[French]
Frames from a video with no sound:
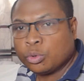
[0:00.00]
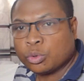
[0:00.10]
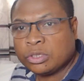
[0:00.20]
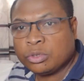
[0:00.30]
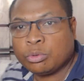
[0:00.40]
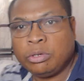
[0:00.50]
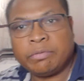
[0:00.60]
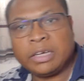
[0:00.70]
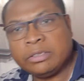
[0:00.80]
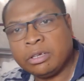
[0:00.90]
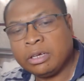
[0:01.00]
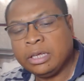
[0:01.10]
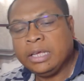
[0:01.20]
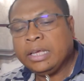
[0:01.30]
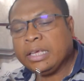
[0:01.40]
sorties sur le fighter
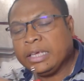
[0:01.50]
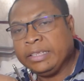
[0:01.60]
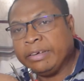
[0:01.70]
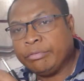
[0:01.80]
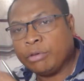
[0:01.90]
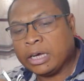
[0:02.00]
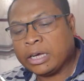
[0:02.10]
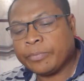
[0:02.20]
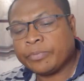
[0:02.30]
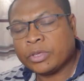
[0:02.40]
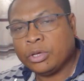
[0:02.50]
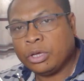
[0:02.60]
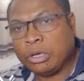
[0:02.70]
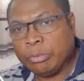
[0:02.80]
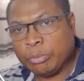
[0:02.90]
et d'avoir
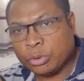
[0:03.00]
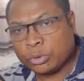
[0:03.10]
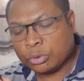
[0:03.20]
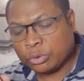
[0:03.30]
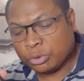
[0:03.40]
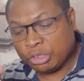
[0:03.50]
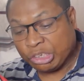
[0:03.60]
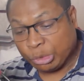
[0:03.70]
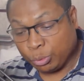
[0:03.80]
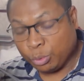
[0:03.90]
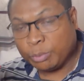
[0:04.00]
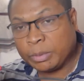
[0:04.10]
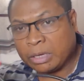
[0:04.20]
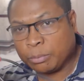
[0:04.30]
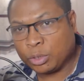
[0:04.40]
un bon sens stéréo
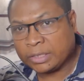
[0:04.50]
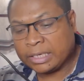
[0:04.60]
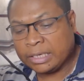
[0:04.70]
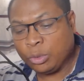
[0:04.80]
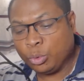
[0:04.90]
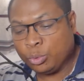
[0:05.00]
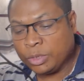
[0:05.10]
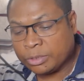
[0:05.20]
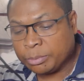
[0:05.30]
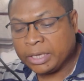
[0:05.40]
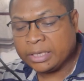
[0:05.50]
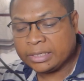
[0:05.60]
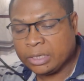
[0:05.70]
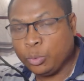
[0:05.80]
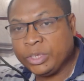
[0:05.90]
par rapport à ça. Et le USB,
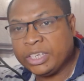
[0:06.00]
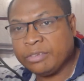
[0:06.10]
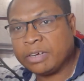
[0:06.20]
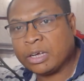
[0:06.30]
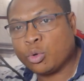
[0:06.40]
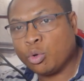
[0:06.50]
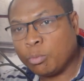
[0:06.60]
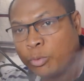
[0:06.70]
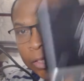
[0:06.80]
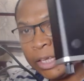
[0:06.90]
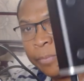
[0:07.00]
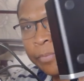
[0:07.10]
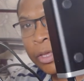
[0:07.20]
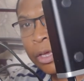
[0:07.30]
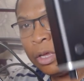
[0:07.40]
c'est lui qui va commander
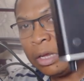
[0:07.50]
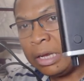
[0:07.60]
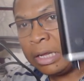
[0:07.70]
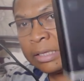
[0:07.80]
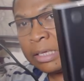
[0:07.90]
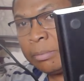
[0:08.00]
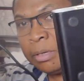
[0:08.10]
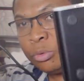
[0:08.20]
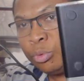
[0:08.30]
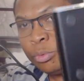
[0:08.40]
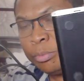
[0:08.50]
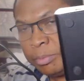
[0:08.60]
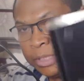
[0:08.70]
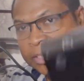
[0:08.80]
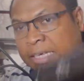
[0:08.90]
la table de
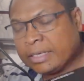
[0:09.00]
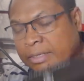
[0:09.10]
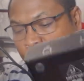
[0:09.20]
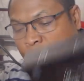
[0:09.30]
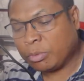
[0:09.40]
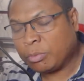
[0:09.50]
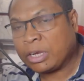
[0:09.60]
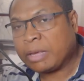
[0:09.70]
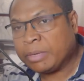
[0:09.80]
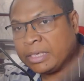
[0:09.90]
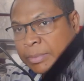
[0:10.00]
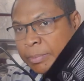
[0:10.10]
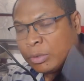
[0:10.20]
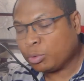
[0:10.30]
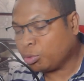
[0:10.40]
mixage en ce moment-là. Mais c'est
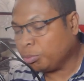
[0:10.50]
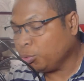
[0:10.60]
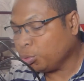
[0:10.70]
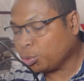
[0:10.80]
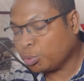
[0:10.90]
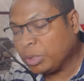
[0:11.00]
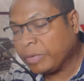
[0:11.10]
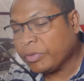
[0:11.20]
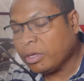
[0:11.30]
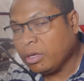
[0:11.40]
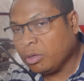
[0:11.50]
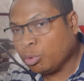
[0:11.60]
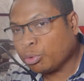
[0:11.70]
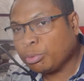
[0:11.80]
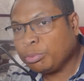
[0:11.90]
pas notre but aujourd'hui. Hein.
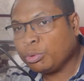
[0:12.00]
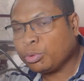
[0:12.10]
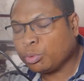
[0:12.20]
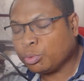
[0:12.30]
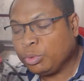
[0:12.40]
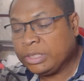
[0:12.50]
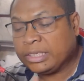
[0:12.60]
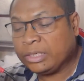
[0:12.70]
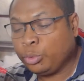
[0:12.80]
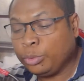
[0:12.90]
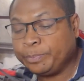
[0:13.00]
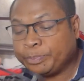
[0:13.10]
Notre but aujourd'hui, c'est de